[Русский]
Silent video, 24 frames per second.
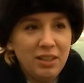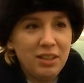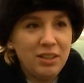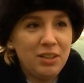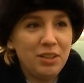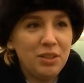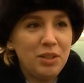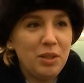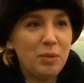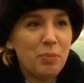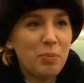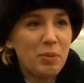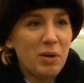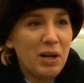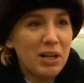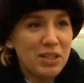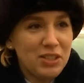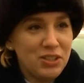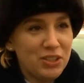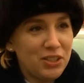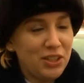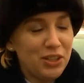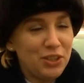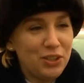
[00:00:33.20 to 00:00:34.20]
Это не
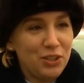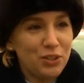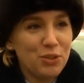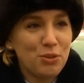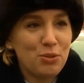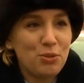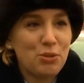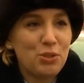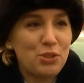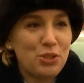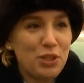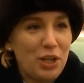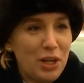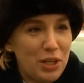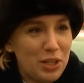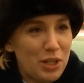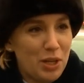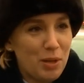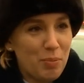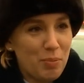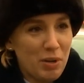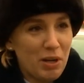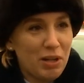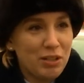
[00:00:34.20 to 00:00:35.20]
практика, это
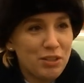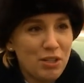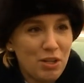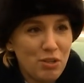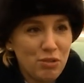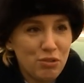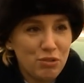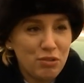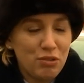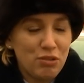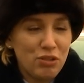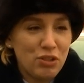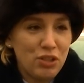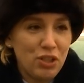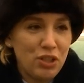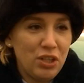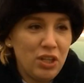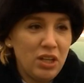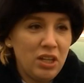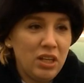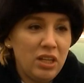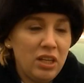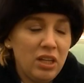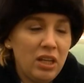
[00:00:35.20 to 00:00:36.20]
нарушение правил дорожного
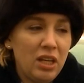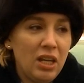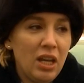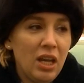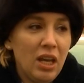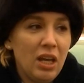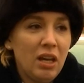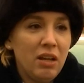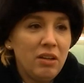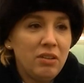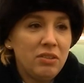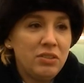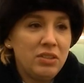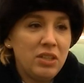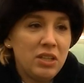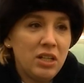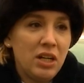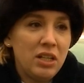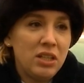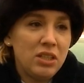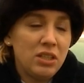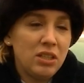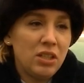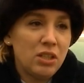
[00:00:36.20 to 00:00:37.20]
движения. И все
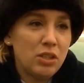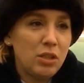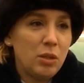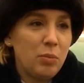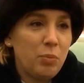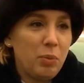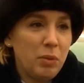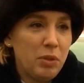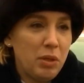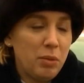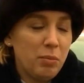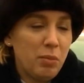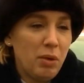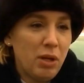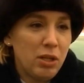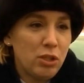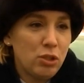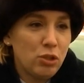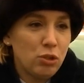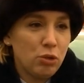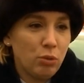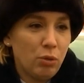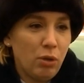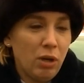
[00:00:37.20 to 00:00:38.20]
родители должны
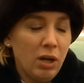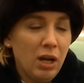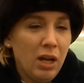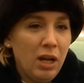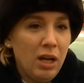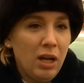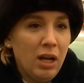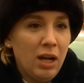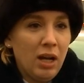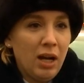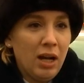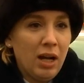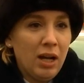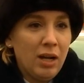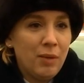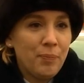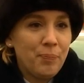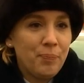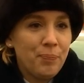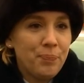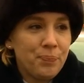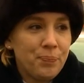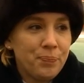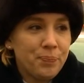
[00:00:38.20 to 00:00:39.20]
понимать, что э, а,
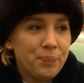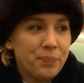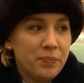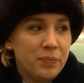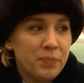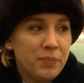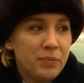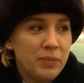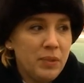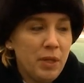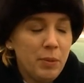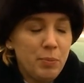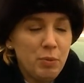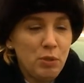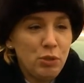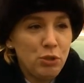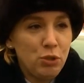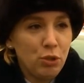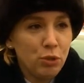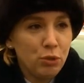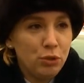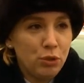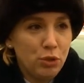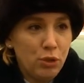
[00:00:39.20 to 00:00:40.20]

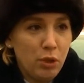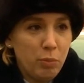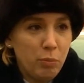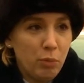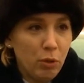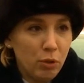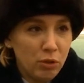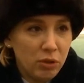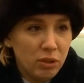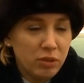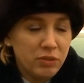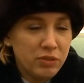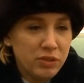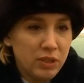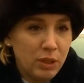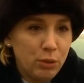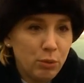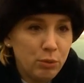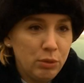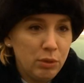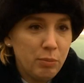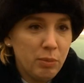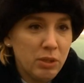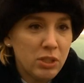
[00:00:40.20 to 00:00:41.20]
непристегнутый ребенок в
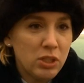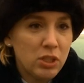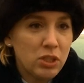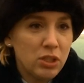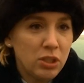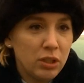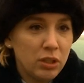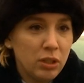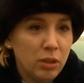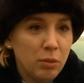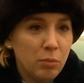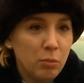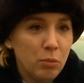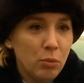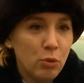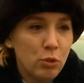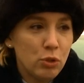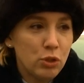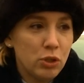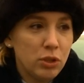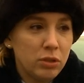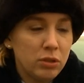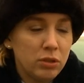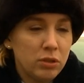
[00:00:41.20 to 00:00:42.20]
салоне машины
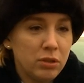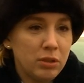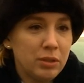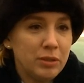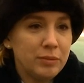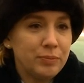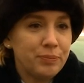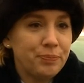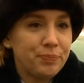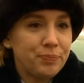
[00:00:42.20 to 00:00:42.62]
может э,